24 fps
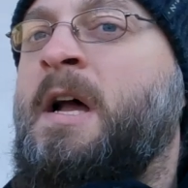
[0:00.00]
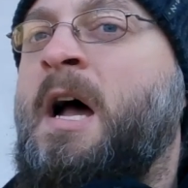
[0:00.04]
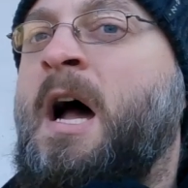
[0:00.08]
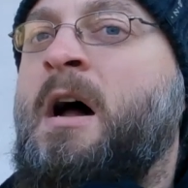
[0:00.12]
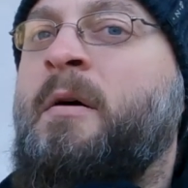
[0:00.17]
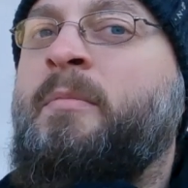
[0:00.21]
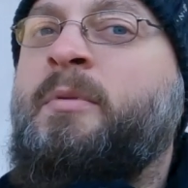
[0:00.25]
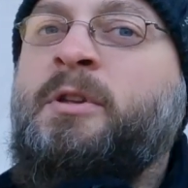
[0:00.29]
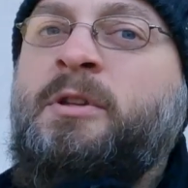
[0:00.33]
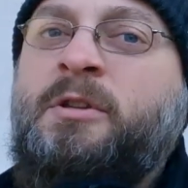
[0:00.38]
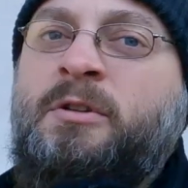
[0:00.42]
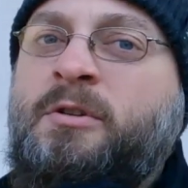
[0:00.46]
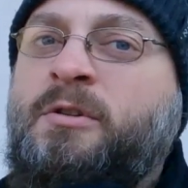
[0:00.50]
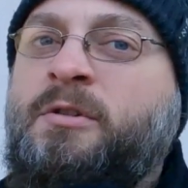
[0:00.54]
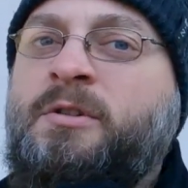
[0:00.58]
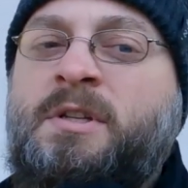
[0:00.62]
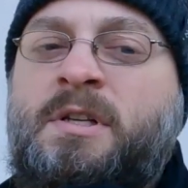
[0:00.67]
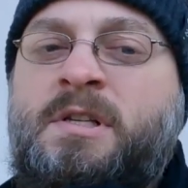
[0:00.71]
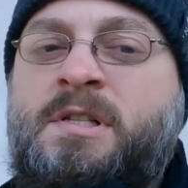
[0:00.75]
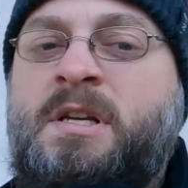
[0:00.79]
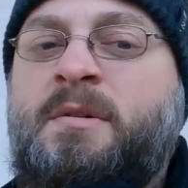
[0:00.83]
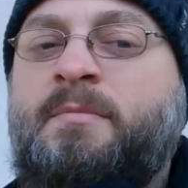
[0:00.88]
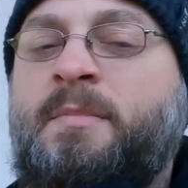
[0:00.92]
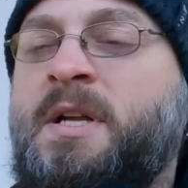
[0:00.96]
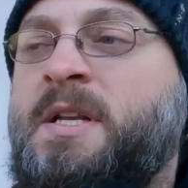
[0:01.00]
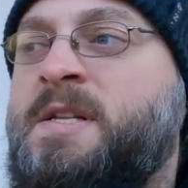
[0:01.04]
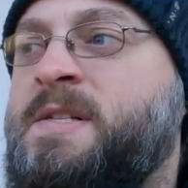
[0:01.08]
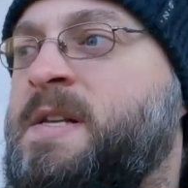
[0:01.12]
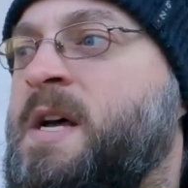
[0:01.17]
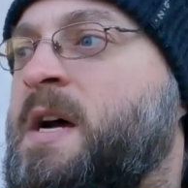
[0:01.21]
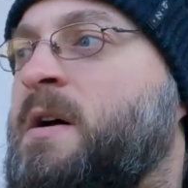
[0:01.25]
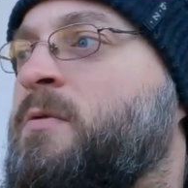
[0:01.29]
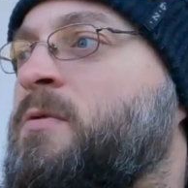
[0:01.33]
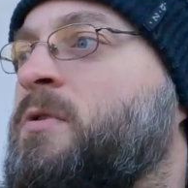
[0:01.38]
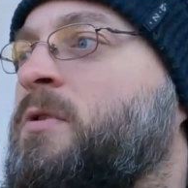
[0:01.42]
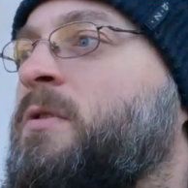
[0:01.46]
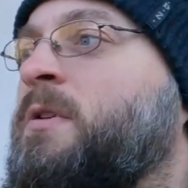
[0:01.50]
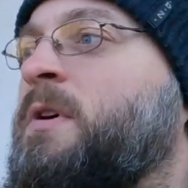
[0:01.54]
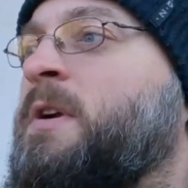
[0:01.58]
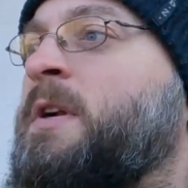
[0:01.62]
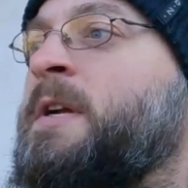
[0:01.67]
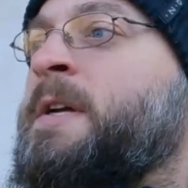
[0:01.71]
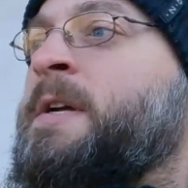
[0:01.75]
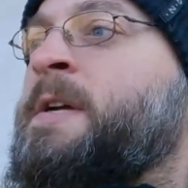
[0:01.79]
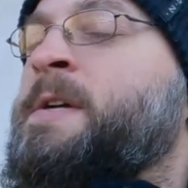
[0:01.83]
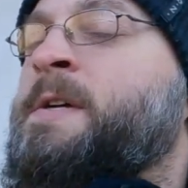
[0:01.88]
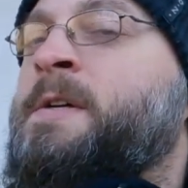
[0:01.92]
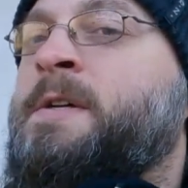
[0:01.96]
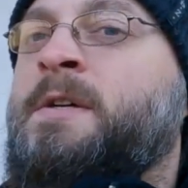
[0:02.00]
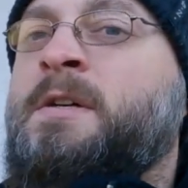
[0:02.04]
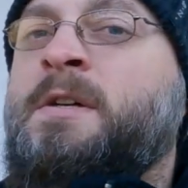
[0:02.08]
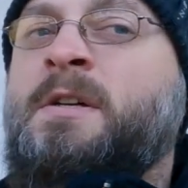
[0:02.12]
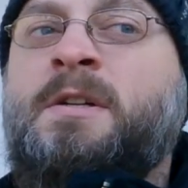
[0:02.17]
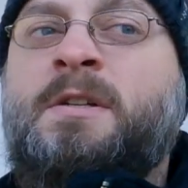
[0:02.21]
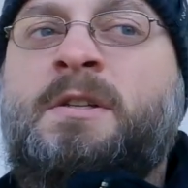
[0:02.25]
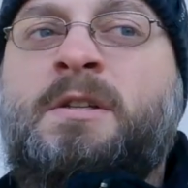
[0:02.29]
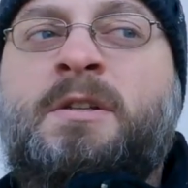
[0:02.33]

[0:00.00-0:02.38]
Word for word: aby tylko nie zamarzało e,